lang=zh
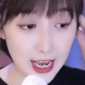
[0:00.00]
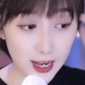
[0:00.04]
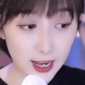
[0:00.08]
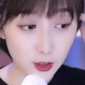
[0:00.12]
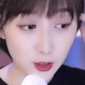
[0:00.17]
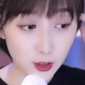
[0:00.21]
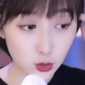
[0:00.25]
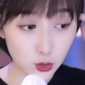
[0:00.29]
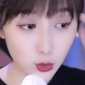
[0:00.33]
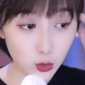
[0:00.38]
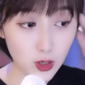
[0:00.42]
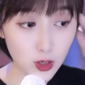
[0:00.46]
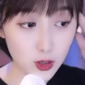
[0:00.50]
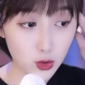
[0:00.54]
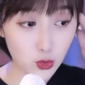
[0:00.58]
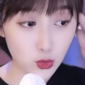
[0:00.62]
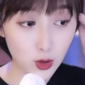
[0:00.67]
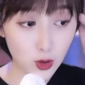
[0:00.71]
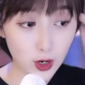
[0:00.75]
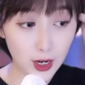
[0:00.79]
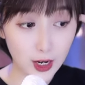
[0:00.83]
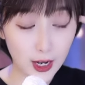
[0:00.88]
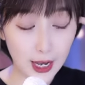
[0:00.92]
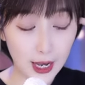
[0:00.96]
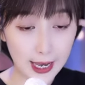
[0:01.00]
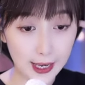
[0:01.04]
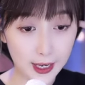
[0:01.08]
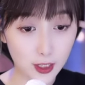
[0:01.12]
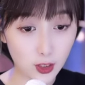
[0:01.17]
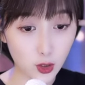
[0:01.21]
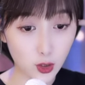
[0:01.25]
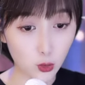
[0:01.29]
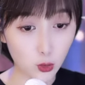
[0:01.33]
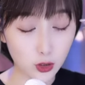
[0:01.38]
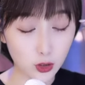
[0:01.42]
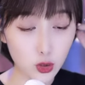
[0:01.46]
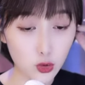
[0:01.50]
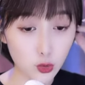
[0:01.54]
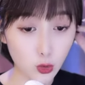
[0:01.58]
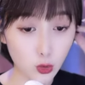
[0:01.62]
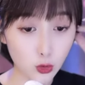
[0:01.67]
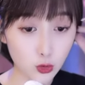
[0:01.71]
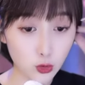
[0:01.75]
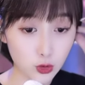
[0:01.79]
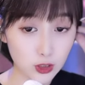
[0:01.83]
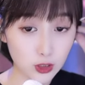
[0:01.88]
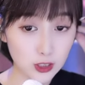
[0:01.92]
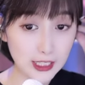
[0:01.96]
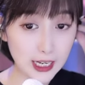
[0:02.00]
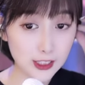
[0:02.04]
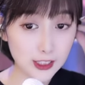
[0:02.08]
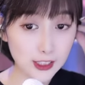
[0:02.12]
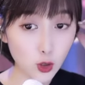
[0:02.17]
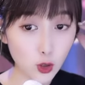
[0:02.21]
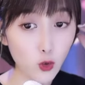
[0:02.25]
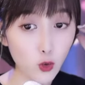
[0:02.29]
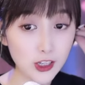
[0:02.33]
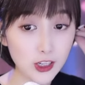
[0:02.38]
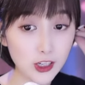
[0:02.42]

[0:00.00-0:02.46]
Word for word: 所以，所以说，哎，有的时候就是